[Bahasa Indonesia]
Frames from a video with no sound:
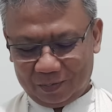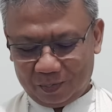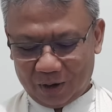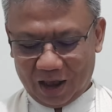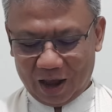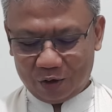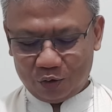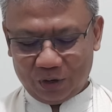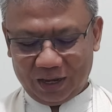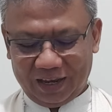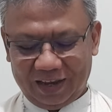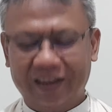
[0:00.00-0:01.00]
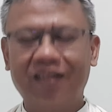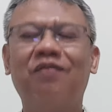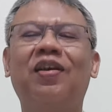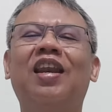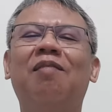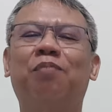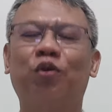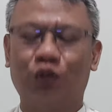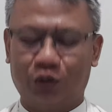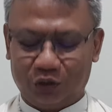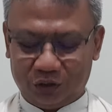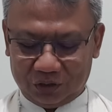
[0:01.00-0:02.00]
melalui
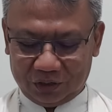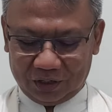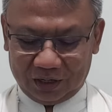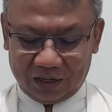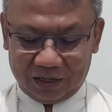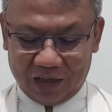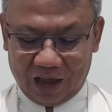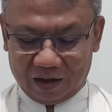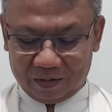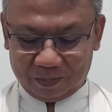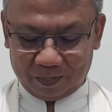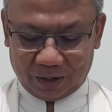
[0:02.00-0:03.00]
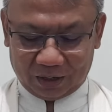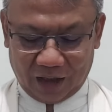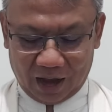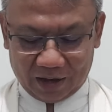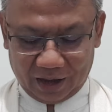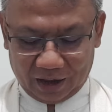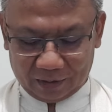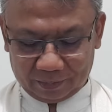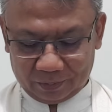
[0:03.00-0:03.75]
Filipus yang bertanya,